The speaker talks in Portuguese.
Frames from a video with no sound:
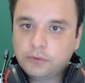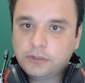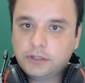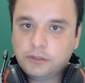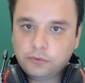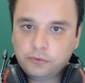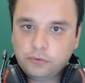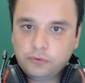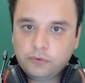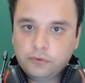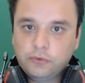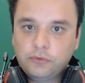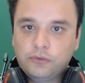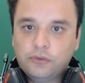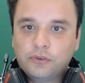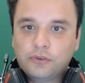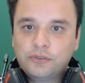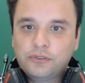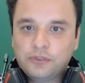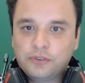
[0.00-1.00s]
Que é o, o
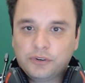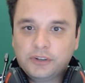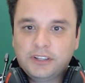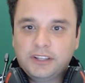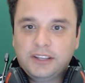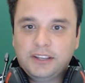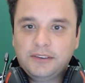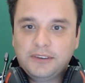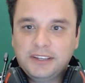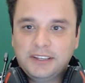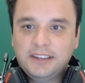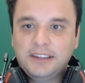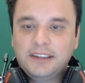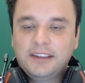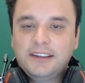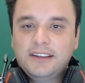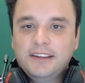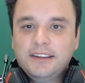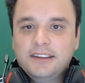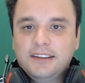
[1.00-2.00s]
jogo de sorteio aí
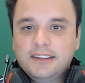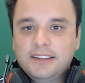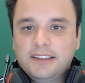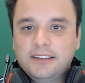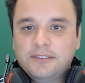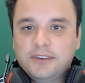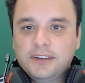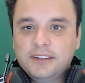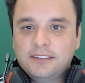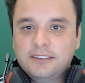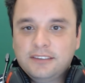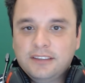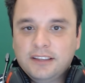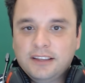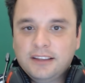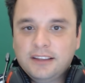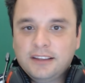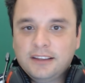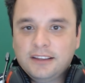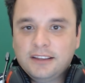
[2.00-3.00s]
que vai
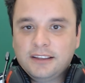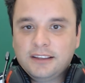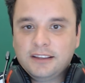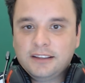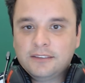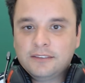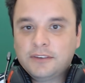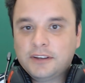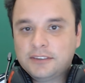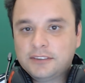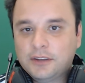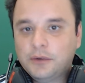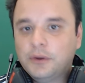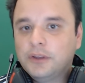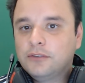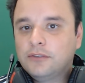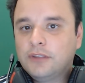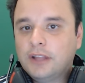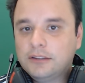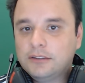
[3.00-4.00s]
ser vai sair o
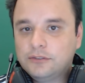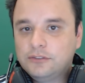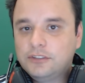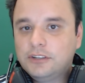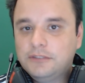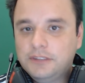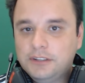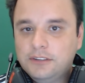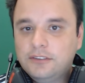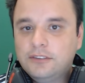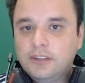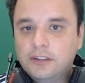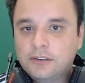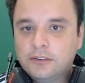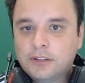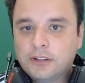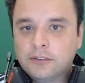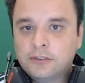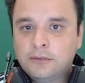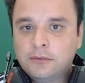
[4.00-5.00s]
resultado no dia 25,
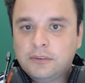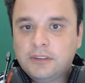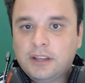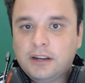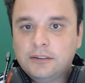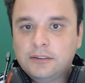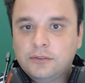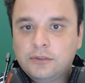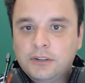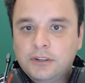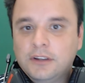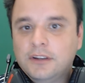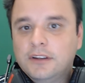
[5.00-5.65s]
tá certo?